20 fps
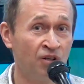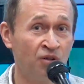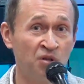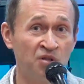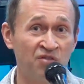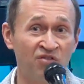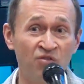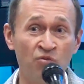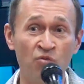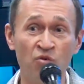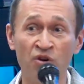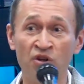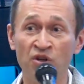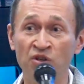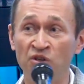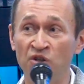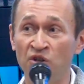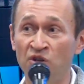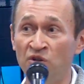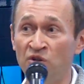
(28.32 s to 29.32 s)
то есть вы
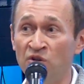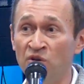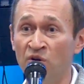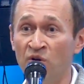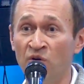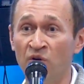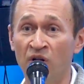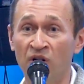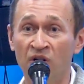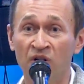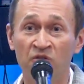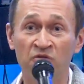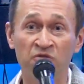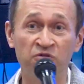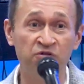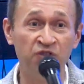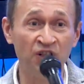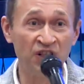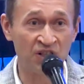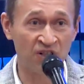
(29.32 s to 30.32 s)
можете ее
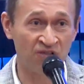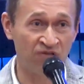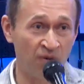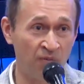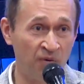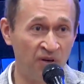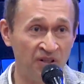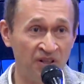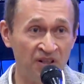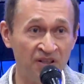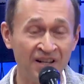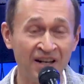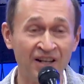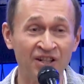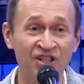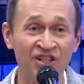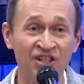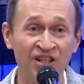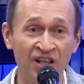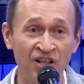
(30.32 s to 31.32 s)
высвободить, как
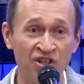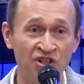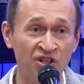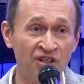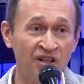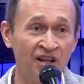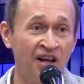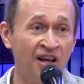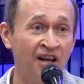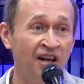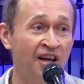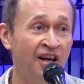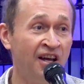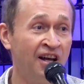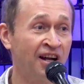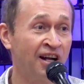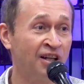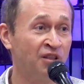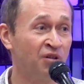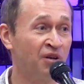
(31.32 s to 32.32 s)
женщина,
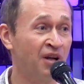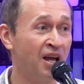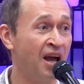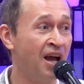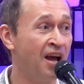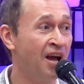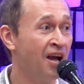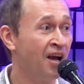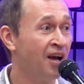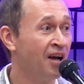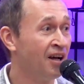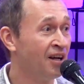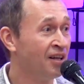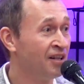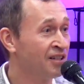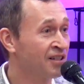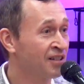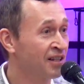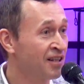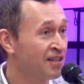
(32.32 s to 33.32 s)
которая
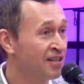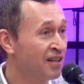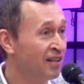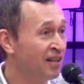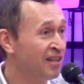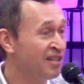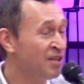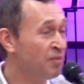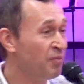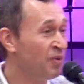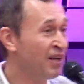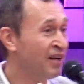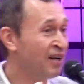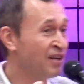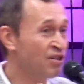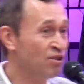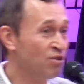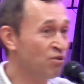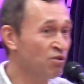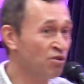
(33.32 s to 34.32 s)
сказала, если
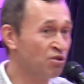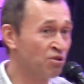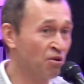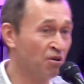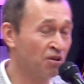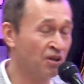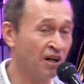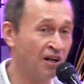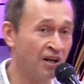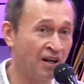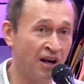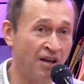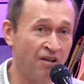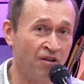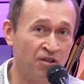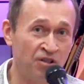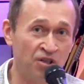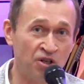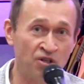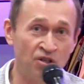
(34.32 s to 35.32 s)
прикоснусь только к краю
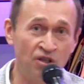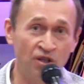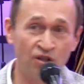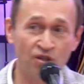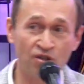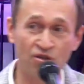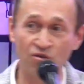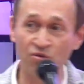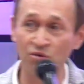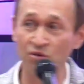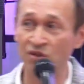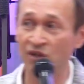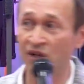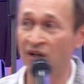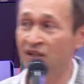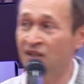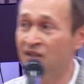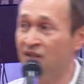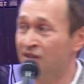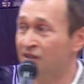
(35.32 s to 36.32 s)
одежды Иисуса,
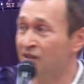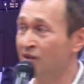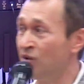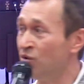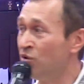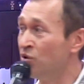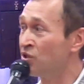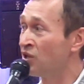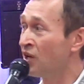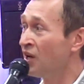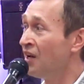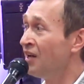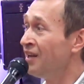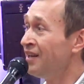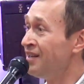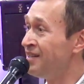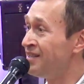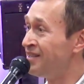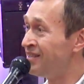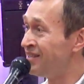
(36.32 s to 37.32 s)
исцелюсь,
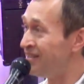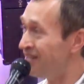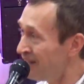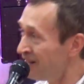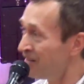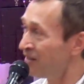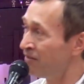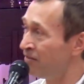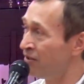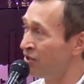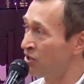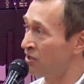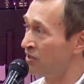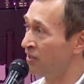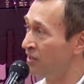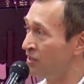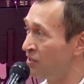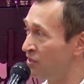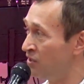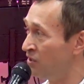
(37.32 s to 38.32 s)
и сила вышла
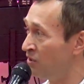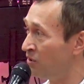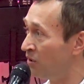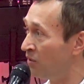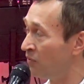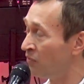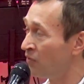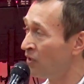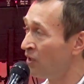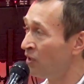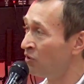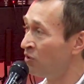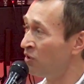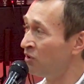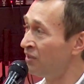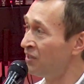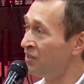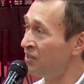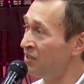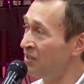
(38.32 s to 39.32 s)
из нее. Но
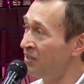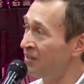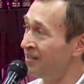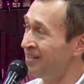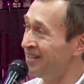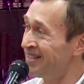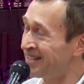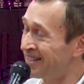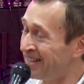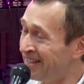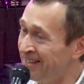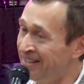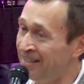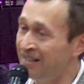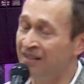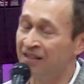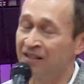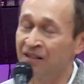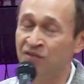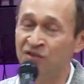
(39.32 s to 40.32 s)
эта сила не
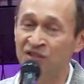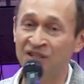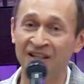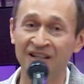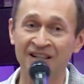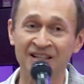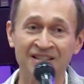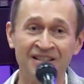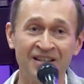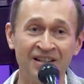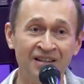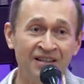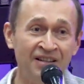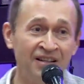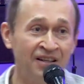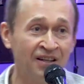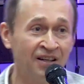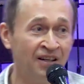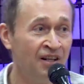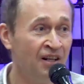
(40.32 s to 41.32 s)
сходила на всех
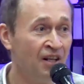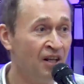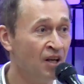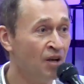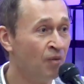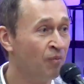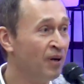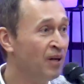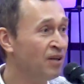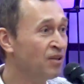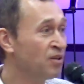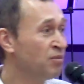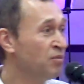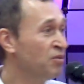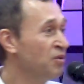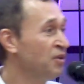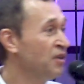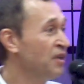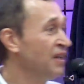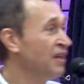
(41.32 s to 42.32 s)
остальных,
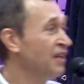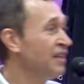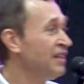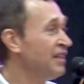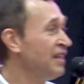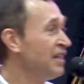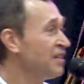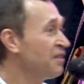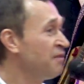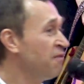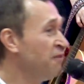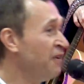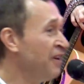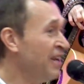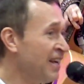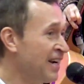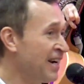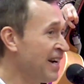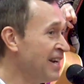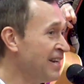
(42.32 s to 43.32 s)
поэтому есть
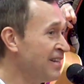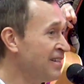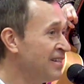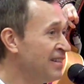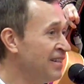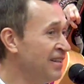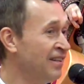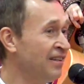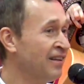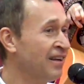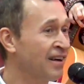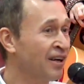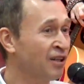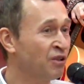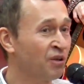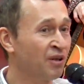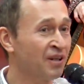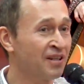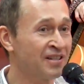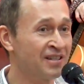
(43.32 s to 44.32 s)
великая сила,
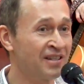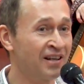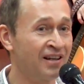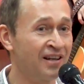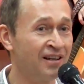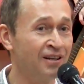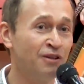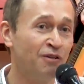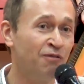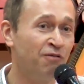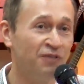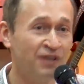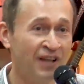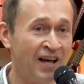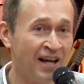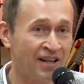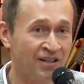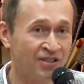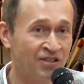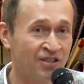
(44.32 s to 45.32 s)
которая сокрыта в
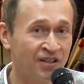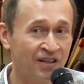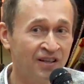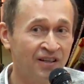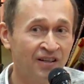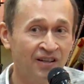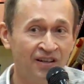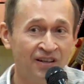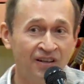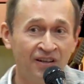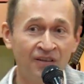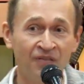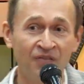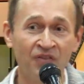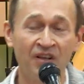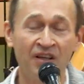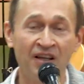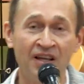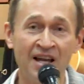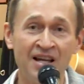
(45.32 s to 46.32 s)
нас,
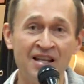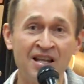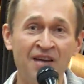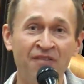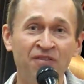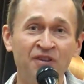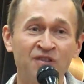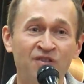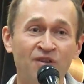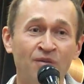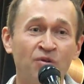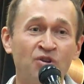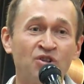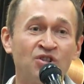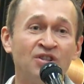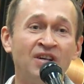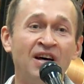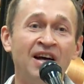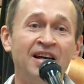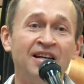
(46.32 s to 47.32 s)
и она
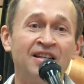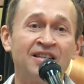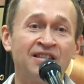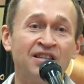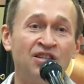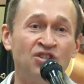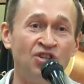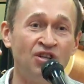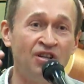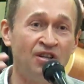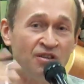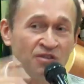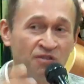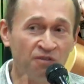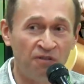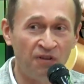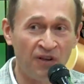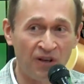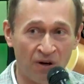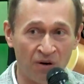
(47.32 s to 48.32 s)
высвобождается через
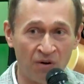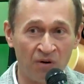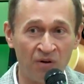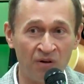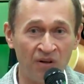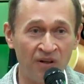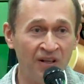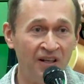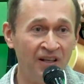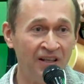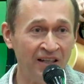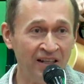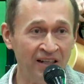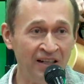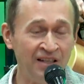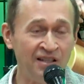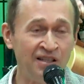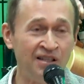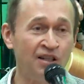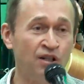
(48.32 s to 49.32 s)
веру,
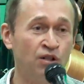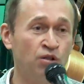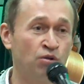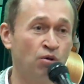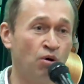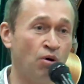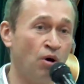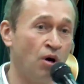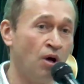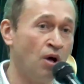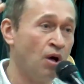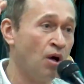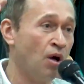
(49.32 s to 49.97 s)
или тех, кто